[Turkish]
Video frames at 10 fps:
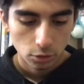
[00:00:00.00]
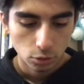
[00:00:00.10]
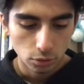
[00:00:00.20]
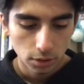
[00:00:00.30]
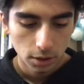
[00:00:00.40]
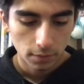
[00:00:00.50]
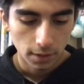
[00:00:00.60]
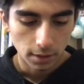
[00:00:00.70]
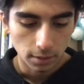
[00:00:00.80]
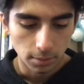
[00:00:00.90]
Şurada da
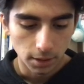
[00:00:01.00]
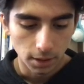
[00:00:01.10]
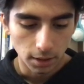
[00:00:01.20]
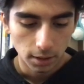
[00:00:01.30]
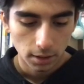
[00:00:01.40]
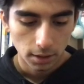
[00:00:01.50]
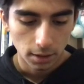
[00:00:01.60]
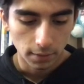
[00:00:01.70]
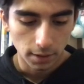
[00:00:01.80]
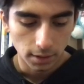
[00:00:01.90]
vardır bir tane.
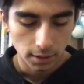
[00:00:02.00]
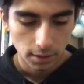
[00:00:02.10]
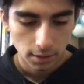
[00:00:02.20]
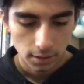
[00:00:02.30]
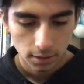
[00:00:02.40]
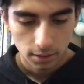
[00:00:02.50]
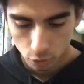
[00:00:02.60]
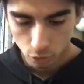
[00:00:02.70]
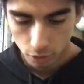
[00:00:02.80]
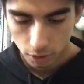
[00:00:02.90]
Evet.
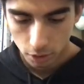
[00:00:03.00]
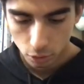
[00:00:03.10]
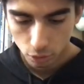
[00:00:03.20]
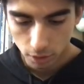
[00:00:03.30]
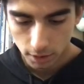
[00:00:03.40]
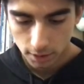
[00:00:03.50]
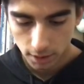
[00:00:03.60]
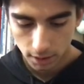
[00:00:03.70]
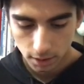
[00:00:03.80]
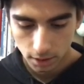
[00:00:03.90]
Şunları da şuradan
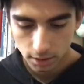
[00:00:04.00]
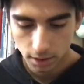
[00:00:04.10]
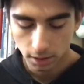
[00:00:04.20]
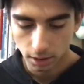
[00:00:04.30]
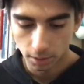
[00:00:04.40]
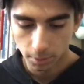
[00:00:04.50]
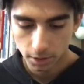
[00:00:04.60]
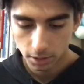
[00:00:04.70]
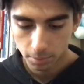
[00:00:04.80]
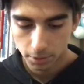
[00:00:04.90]
saldıracağız artık.
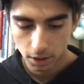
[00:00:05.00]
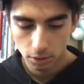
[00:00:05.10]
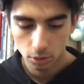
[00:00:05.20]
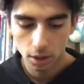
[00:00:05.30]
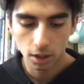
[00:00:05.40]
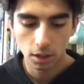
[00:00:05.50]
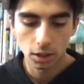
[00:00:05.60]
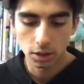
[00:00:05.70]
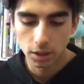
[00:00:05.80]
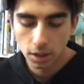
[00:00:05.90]
Yapacak bir şey yok
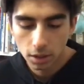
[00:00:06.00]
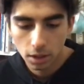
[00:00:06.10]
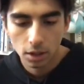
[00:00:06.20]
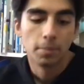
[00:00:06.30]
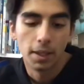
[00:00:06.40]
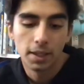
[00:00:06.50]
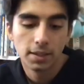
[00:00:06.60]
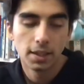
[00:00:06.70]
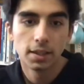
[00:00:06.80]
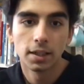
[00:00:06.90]
arkadaşlar.
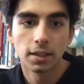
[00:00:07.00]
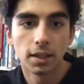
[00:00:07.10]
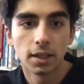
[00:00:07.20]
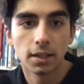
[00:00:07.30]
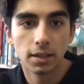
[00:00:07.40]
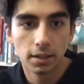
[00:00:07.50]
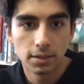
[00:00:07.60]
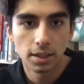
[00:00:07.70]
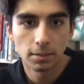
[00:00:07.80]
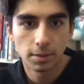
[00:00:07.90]
Belediyeyi alarak
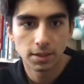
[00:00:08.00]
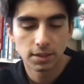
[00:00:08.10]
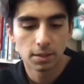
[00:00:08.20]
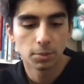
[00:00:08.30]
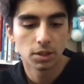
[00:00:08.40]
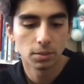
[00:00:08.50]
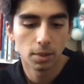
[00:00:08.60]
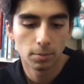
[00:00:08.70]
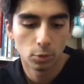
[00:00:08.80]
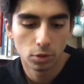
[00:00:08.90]
yıldız almak istemiştim
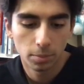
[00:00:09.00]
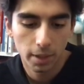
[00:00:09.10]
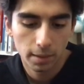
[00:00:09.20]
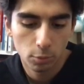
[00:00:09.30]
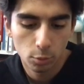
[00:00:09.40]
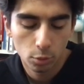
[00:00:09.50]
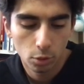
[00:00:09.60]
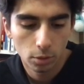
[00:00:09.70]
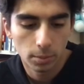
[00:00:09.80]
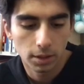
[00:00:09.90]
ama o da pek mümkün
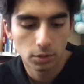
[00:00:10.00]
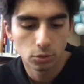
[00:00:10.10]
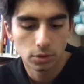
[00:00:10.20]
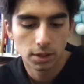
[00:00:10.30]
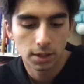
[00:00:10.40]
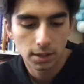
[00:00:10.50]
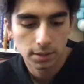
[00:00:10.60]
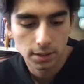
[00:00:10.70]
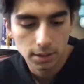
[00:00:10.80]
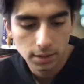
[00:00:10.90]
olmadı.
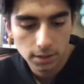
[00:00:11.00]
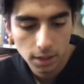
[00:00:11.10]
%48